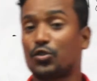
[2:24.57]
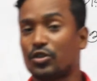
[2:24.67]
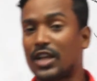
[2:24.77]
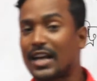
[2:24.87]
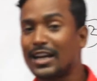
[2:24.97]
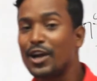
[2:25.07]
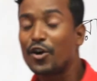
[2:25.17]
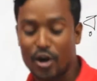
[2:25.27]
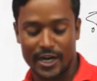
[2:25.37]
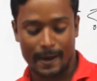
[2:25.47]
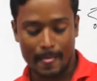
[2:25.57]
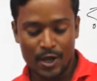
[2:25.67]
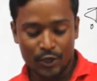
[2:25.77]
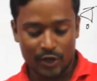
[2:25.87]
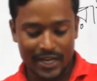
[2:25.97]
জোরদার করে
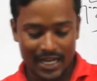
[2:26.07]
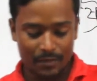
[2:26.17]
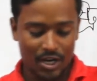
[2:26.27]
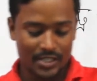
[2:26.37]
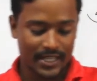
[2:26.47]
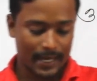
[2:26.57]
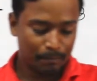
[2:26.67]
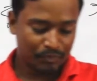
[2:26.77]
তো এখানে বলা হয়েছে